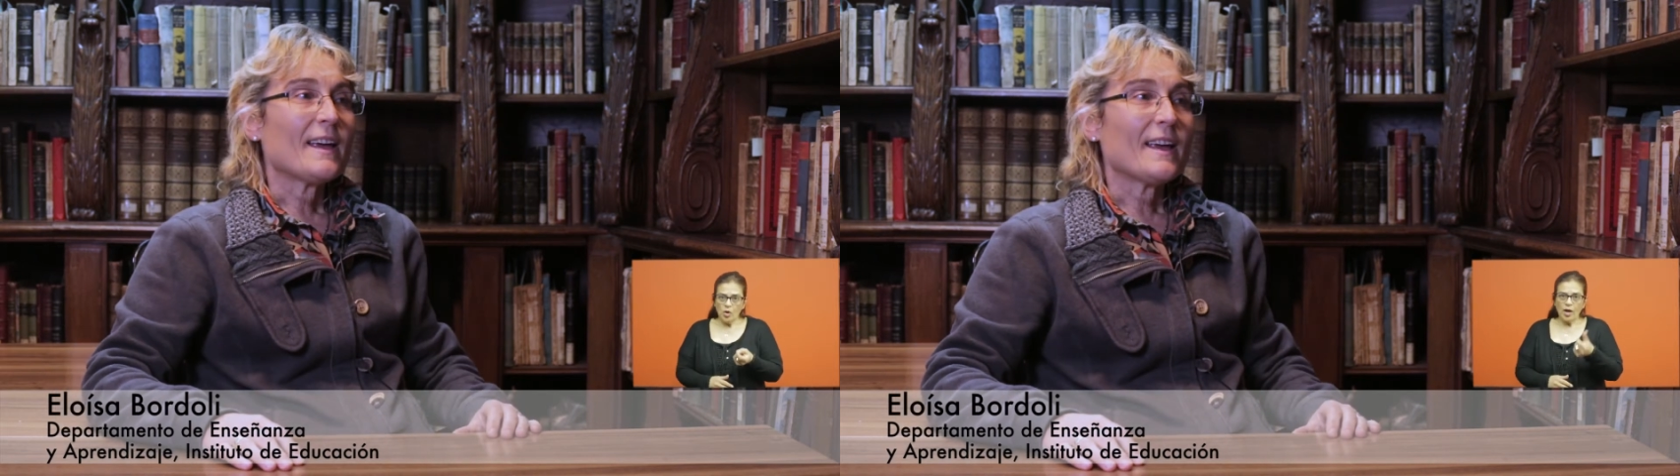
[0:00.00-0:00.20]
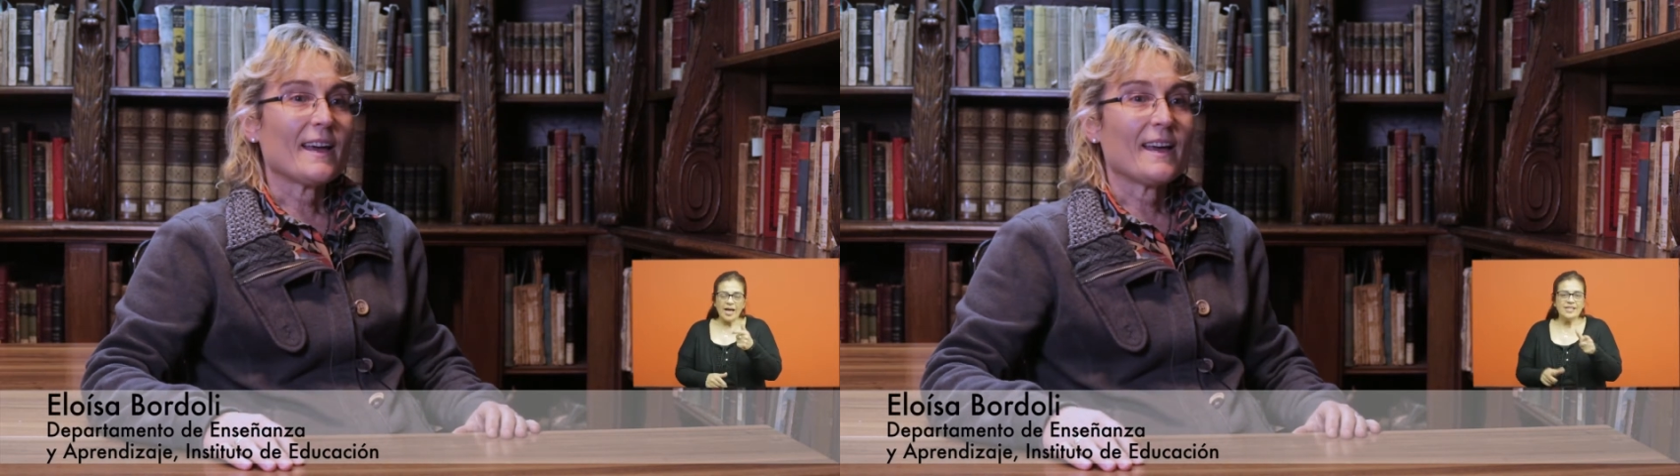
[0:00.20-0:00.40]

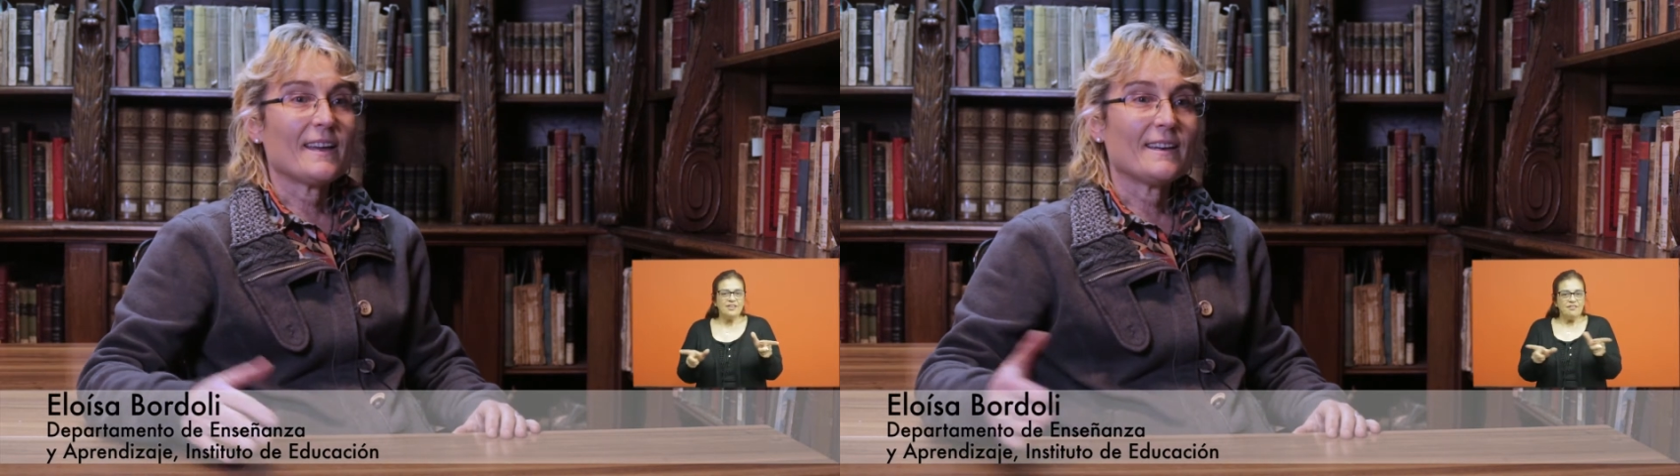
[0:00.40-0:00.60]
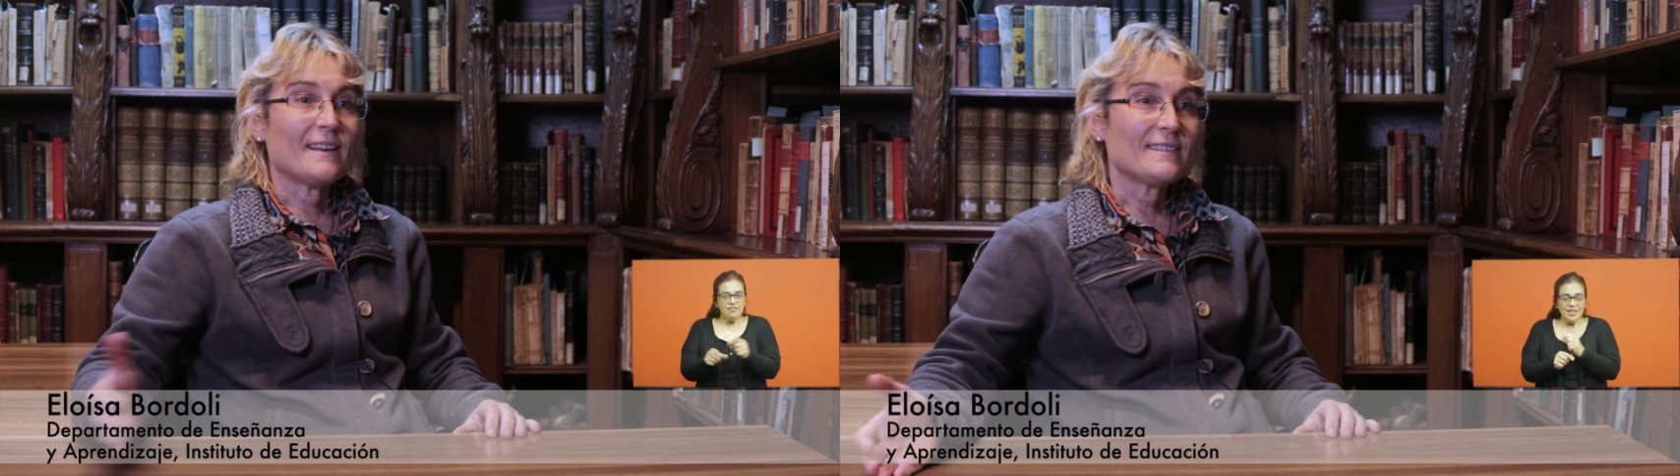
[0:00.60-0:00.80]
eh,
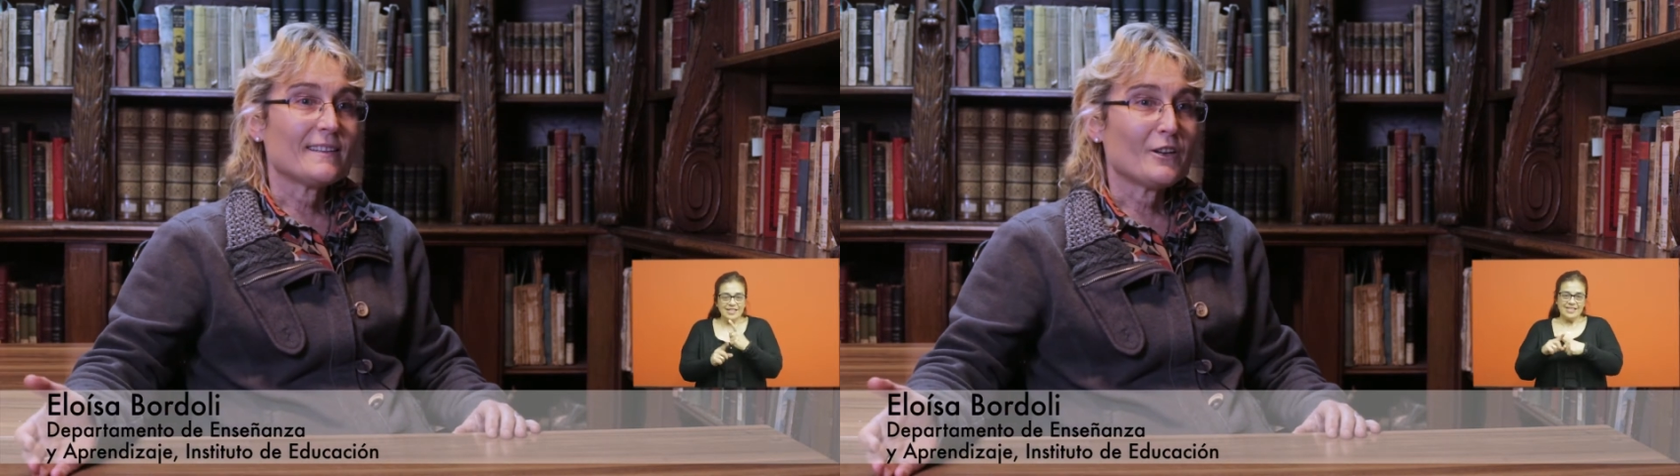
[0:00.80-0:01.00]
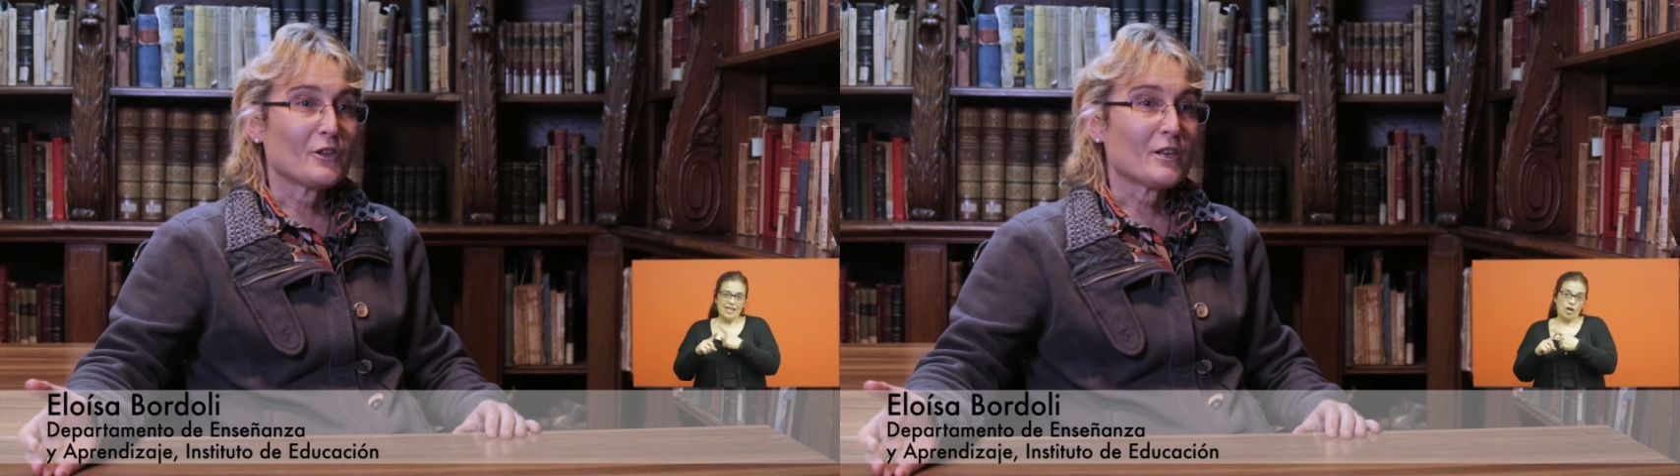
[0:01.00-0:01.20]
en el
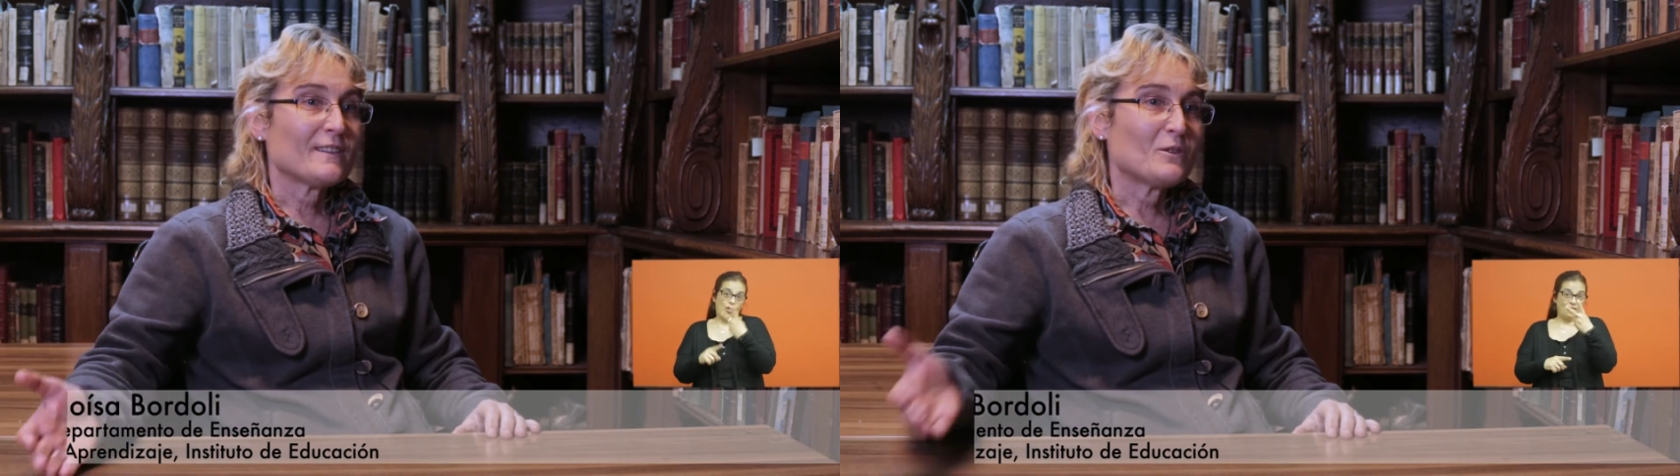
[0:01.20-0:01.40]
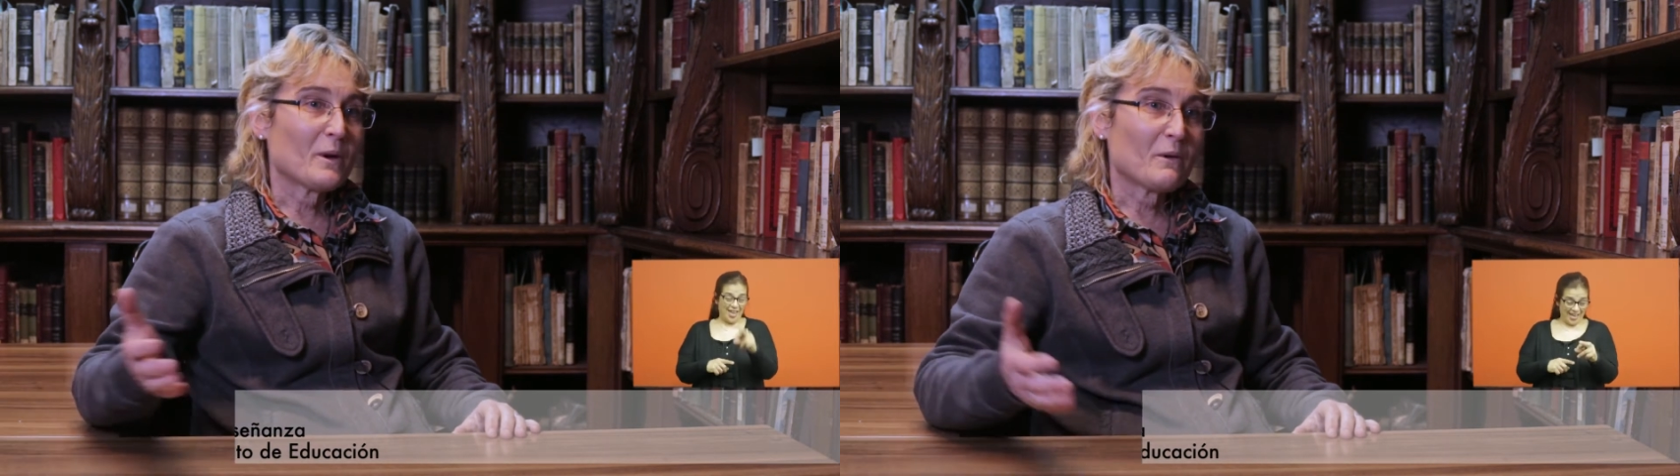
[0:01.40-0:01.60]
siglo
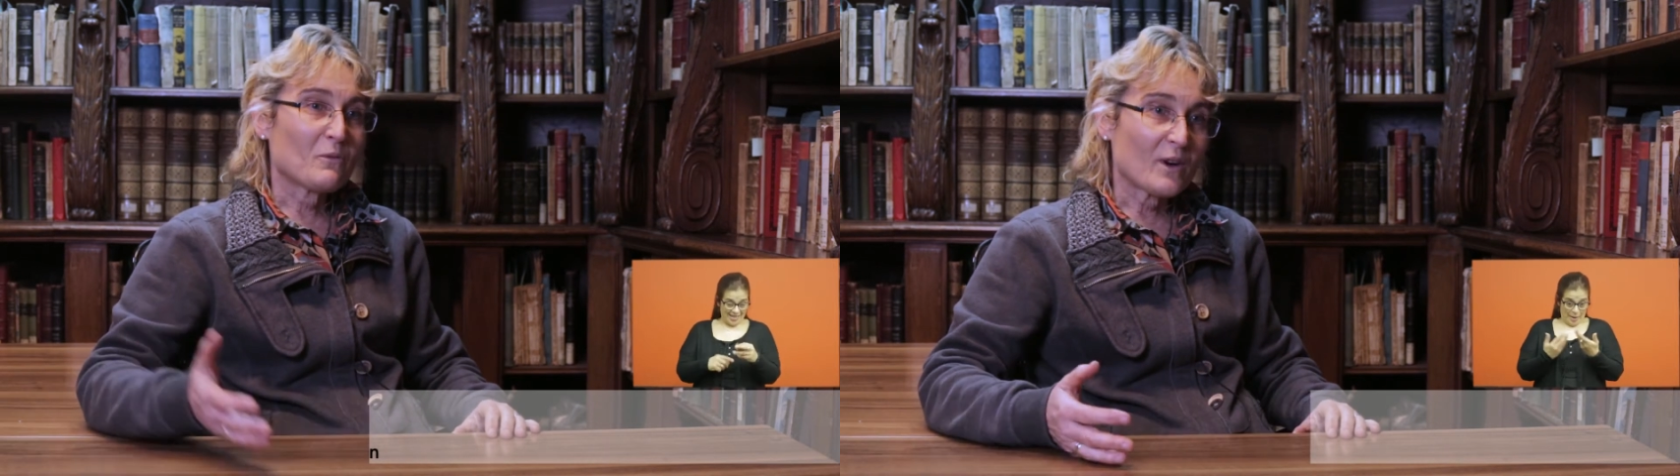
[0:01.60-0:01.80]
XIX